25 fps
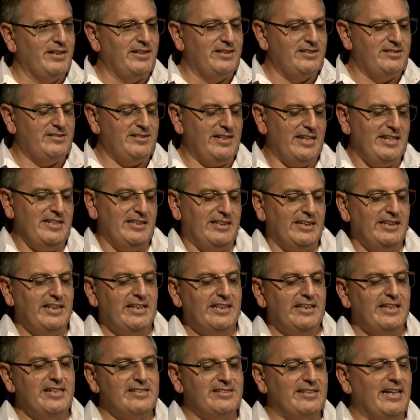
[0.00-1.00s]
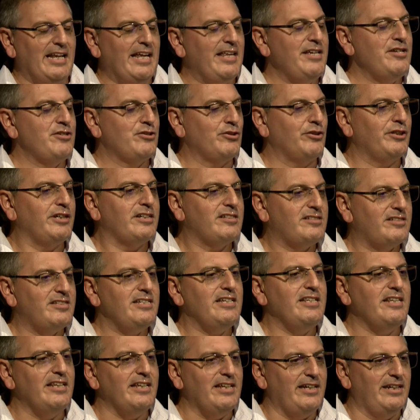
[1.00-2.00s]
Si el intendente de Saladillo
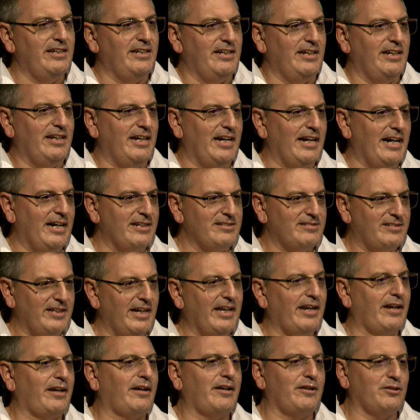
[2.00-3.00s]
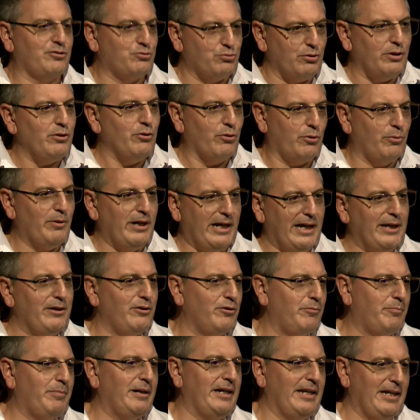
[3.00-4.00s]
decide hacer suelo
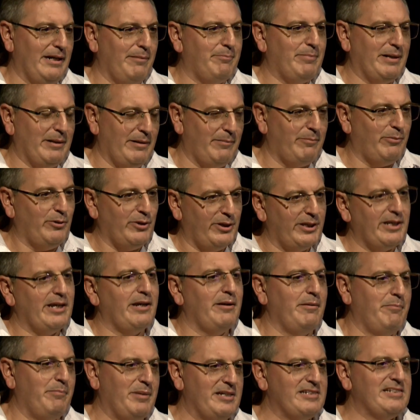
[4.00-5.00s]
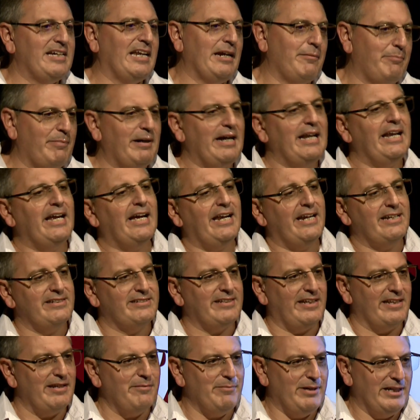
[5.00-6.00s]
urbano para, poder empezar a paliar
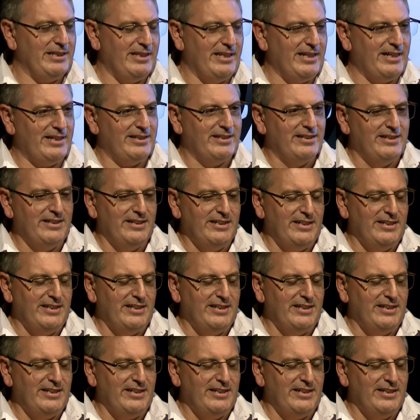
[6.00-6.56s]
esa demanda,